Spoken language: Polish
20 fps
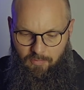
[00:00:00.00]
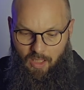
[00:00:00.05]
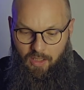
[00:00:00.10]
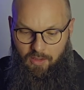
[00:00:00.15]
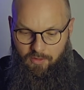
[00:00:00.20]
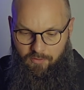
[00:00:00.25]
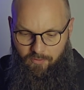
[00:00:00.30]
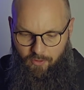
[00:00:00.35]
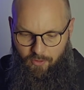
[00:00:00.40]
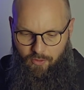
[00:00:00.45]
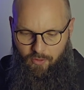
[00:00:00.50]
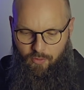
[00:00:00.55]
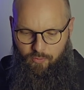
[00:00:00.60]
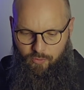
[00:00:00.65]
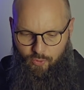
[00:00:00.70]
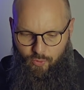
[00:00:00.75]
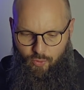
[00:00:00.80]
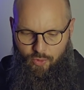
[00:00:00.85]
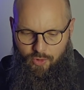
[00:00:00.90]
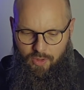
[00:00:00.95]
a
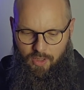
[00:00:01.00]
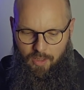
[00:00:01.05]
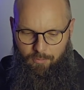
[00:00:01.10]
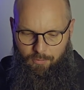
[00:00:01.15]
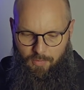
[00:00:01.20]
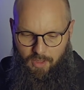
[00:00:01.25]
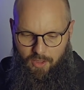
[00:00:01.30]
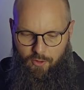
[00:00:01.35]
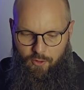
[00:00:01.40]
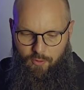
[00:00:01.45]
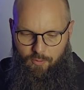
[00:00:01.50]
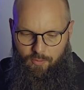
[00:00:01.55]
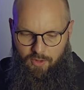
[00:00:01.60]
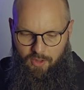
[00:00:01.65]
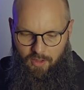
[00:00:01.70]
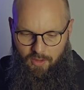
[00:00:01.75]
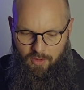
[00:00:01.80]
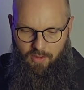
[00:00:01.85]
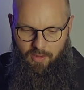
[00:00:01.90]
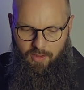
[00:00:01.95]
Twoją duszę miecz
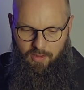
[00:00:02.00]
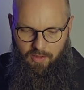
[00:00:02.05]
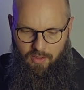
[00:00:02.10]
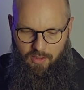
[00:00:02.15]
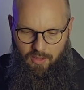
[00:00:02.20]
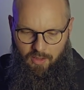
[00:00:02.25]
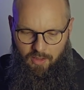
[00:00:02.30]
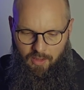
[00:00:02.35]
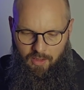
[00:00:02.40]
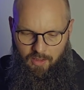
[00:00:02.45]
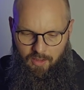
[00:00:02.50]
przeniknie,